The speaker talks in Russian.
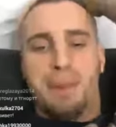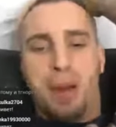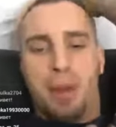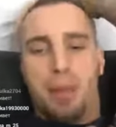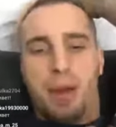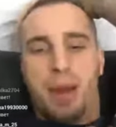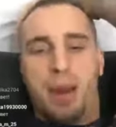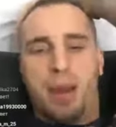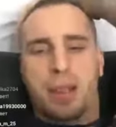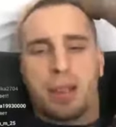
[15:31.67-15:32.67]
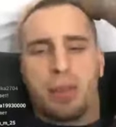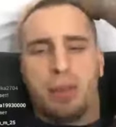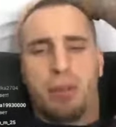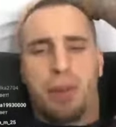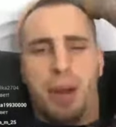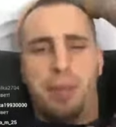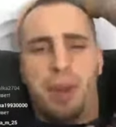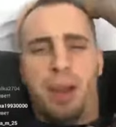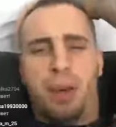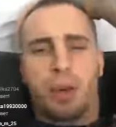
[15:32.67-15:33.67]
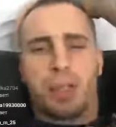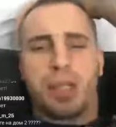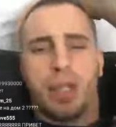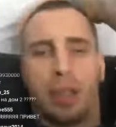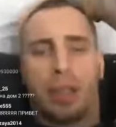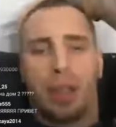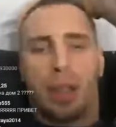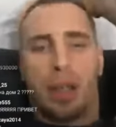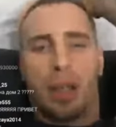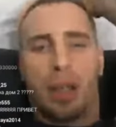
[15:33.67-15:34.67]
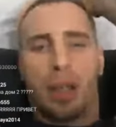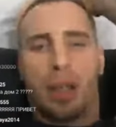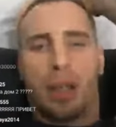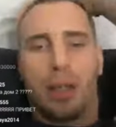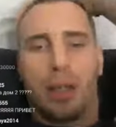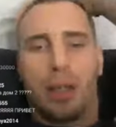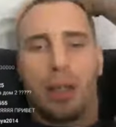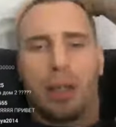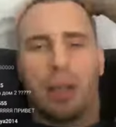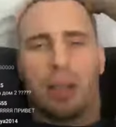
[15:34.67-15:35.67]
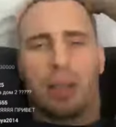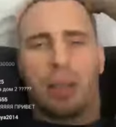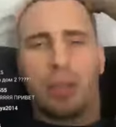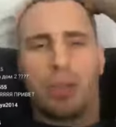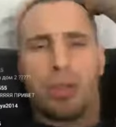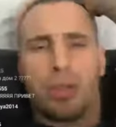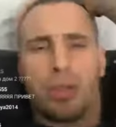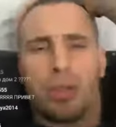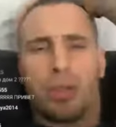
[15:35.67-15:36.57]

Мама, Ростов, папа, Костя, так. Э, Что?